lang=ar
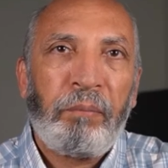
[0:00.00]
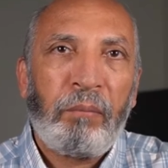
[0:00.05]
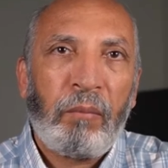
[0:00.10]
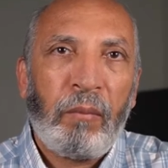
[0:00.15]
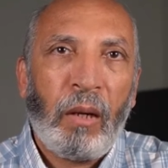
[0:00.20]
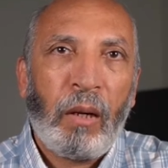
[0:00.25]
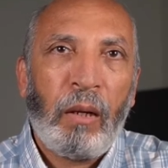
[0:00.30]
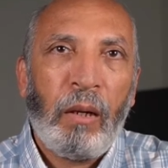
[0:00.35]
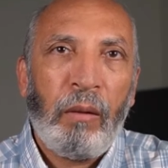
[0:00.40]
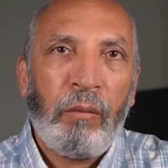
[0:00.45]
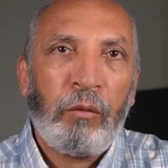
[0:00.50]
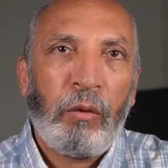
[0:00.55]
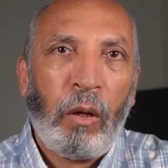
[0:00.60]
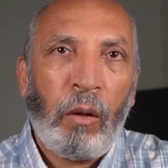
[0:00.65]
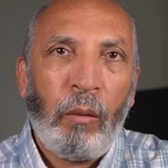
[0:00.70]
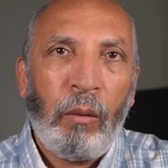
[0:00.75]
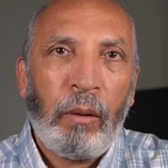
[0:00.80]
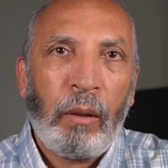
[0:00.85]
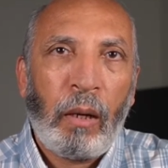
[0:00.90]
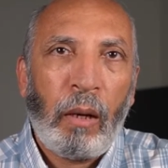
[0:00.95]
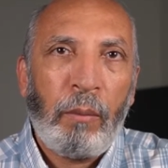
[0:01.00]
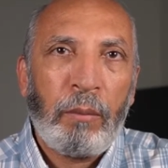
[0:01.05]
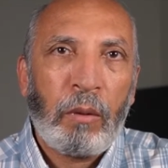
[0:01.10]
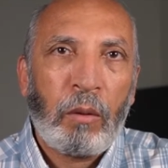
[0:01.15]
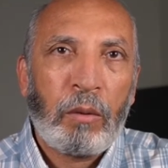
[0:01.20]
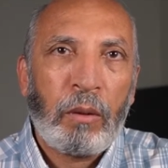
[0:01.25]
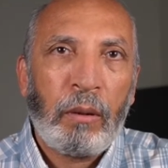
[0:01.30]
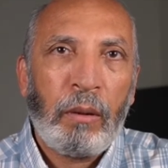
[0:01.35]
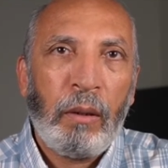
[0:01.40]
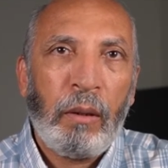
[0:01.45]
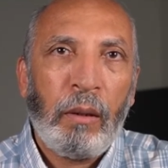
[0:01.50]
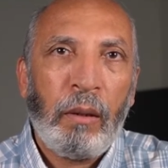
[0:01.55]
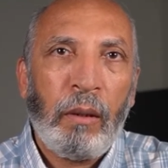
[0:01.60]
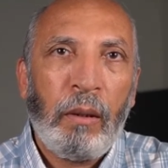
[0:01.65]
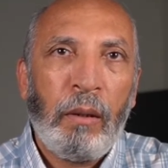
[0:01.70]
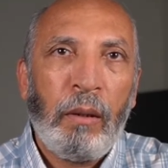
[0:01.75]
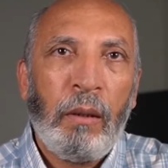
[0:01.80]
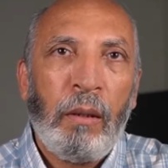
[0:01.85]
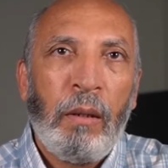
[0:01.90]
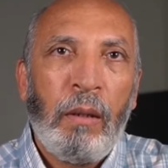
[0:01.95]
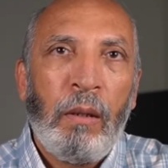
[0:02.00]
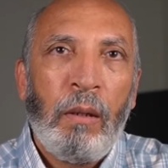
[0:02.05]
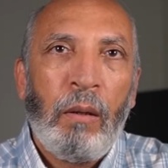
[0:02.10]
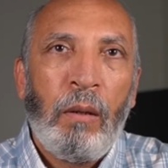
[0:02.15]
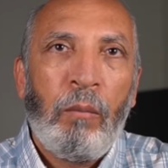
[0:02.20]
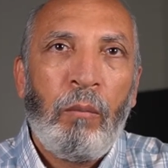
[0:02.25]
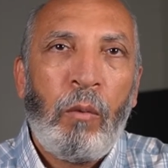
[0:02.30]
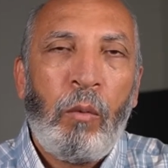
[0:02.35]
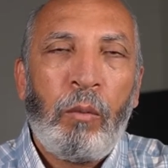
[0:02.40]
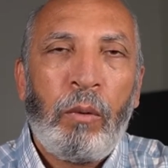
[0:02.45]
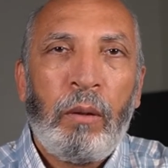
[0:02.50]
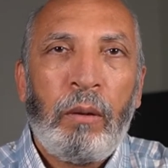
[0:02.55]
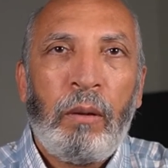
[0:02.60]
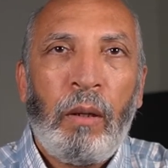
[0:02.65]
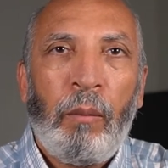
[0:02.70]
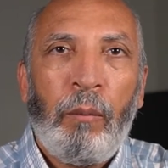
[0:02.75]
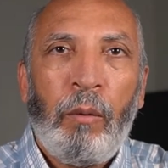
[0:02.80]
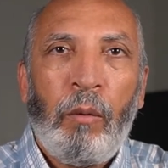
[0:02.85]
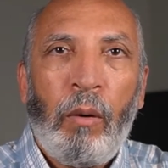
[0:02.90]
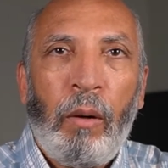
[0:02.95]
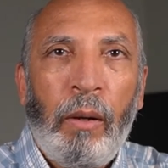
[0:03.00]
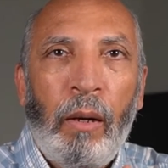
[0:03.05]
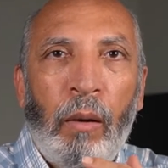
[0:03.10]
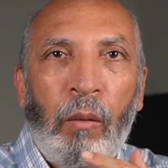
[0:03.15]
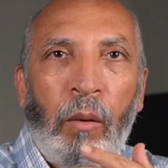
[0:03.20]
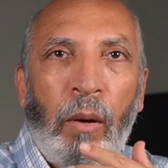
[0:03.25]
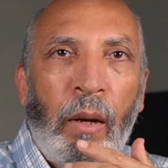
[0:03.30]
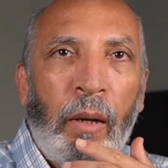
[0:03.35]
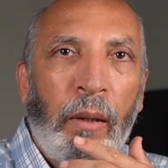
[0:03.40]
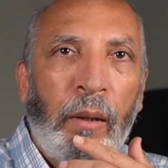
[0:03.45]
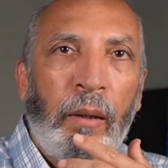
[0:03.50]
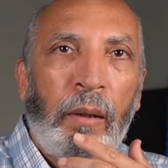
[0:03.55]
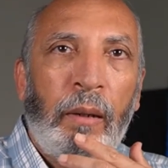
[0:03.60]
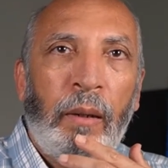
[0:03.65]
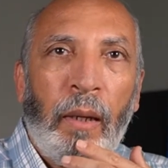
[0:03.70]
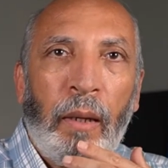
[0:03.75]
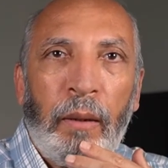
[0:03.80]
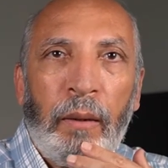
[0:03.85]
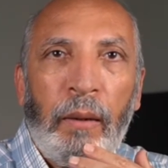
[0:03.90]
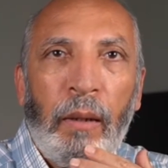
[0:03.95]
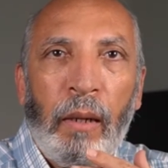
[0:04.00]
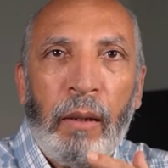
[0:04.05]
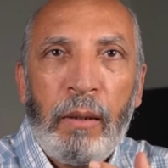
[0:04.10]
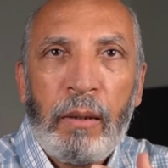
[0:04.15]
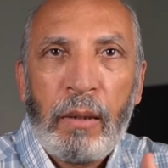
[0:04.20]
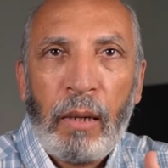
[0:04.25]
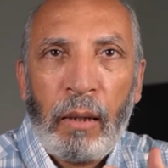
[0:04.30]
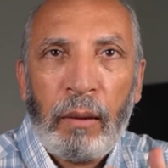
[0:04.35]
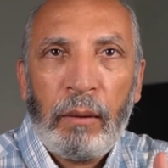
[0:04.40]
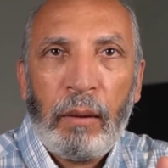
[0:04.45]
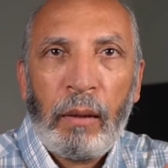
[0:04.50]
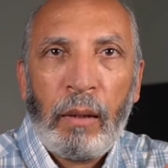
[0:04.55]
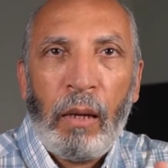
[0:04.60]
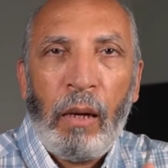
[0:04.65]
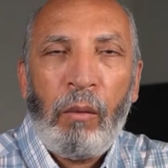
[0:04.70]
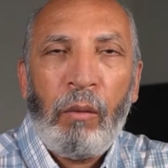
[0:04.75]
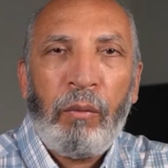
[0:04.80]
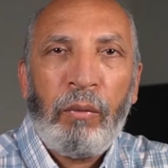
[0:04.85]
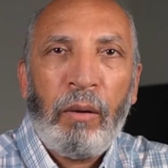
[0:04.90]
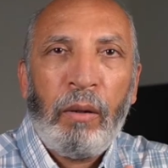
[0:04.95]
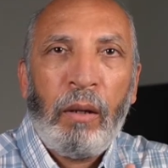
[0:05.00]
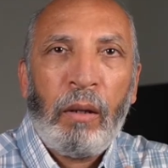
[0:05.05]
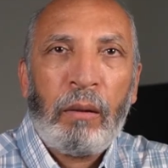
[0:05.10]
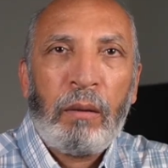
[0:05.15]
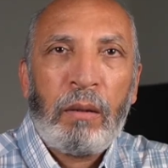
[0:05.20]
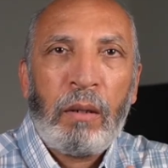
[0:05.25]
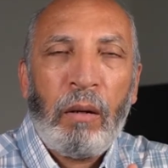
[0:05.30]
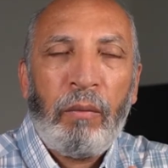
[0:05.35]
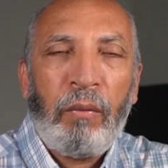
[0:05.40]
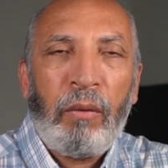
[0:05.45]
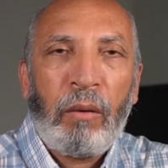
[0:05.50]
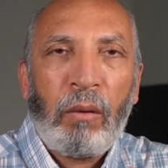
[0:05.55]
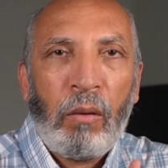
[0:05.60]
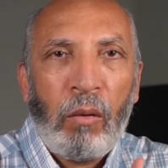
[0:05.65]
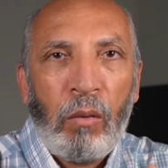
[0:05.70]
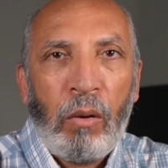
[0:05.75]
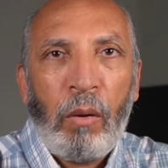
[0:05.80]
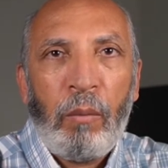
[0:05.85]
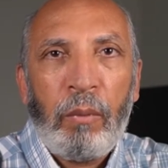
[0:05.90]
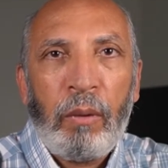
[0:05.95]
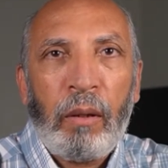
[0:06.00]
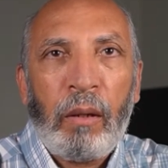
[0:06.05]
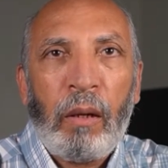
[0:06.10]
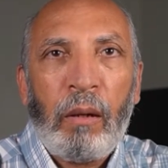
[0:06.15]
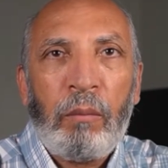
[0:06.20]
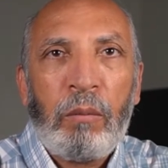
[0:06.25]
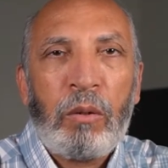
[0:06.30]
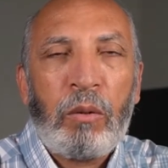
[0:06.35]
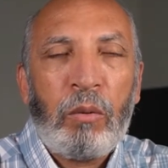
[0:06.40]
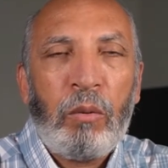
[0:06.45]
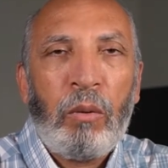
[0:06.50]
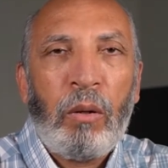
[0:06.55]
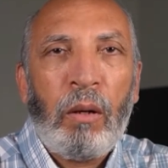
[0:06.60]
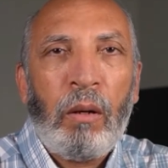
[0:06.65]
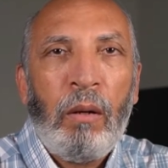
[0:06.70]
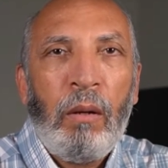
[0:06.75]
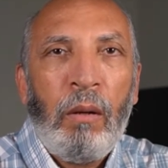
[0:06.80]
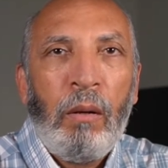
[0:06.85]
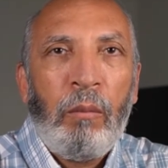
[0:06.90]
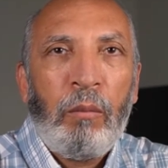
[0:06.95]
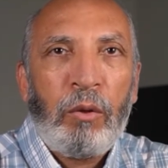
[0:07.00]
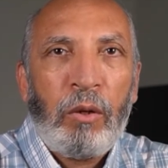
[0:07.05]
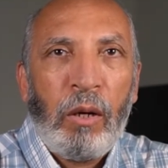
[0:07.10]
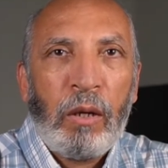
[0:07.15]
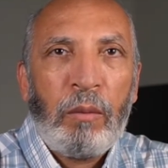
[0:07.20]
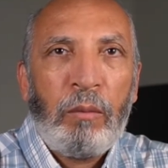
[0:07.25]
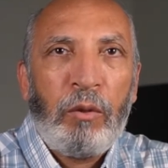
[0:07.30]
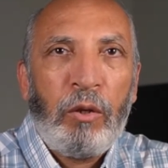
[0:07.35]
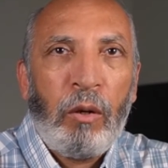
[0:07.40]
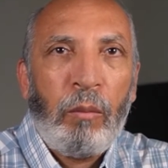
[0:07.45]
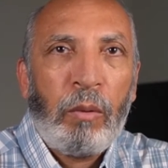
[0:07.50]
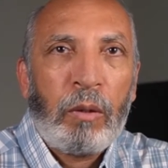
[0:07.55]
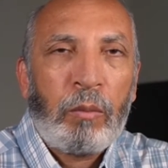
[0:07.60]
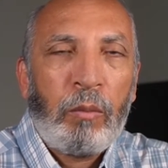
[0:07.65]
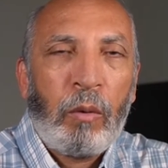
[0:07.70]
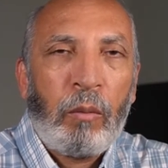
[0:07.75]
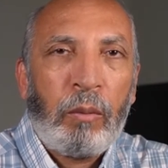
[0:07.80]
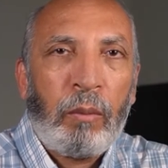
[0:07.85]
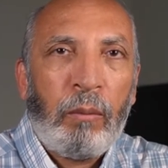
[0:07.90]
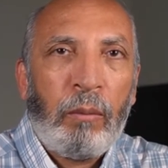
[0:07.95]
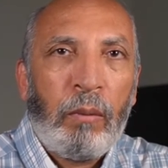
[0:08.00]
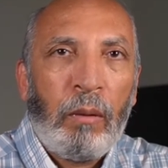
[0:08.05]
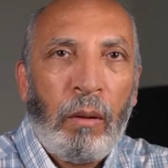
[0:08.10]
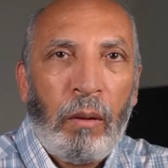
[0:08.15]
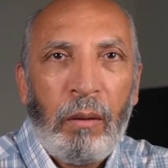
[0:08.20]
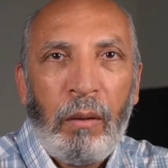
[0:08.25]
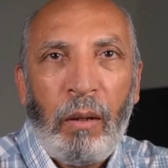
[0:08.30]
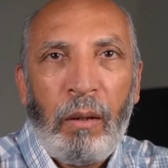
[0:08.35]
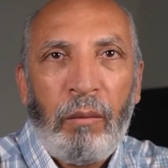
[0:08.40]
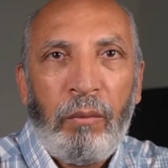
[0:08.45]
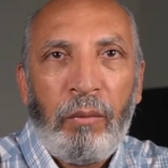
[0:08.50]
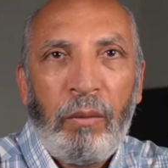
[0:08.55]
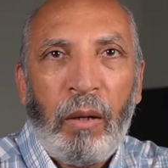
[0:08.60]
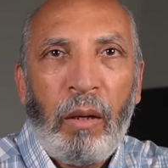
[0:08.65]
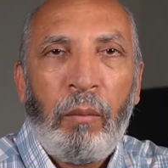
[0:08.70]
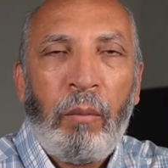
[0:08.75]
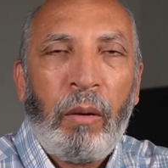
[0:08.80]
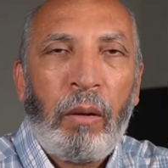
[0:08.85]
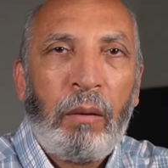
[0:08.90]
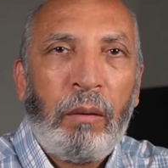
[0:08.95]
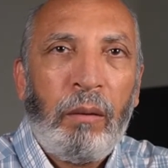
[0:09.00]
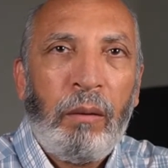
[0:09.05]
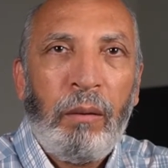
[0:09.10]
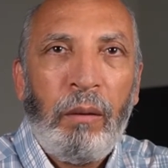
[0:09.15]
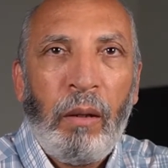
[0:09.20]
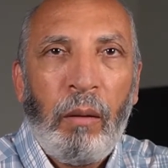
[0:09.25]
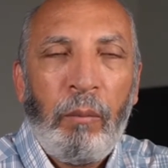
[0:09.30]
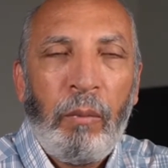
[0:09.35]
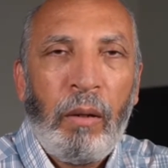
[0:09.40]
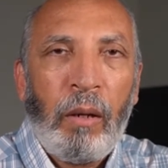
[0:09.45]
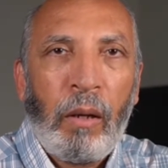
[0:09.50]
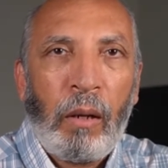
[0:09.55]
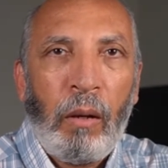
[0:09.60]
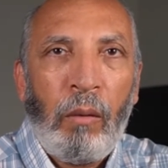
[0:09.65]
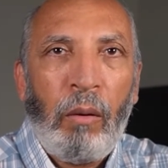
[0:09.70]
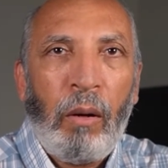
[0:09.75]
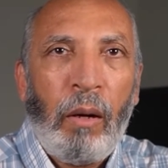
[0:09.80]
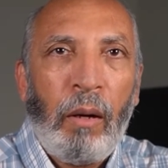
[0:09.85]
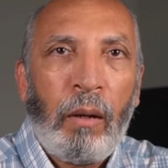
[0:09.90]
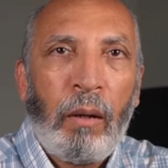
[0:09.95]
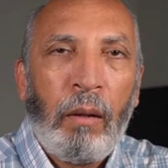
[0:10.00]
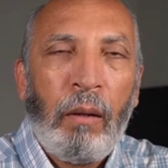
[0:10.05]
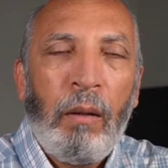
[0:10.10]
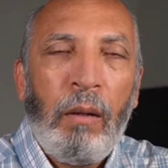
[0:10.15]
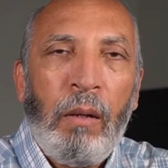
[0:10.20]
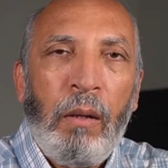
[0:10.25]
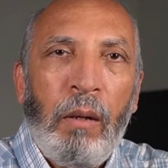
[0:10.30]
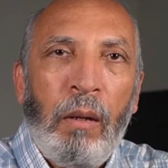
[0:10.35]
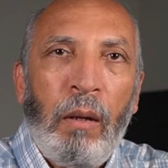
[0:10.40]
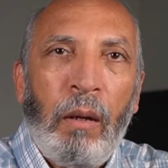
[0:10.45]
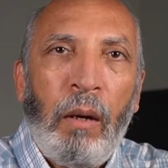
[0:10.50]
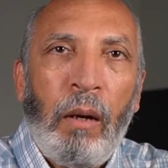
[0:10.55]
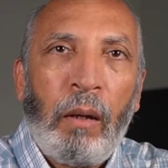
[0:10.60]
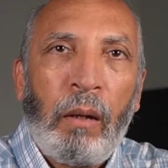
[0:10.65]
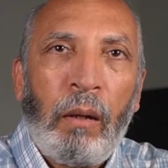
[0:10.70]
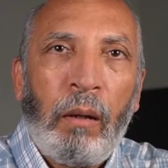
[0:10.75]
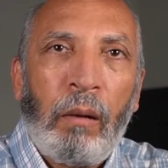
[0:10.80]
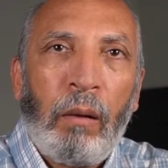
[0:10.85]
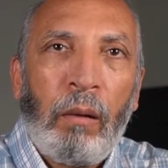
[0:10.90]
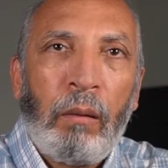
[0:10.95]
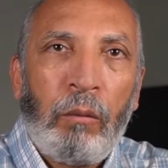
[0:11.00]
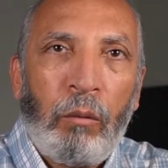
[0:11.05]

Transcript: تكلفته حوالي 65 جنيه ممكن تعمله الحقيقه وهي يعني هيساعدك قوي في انك تسافر جوه امريكا بسهوله مش لازم تشيل باسبور آه، يعني في جيبك يضيع منك او حاجه لكن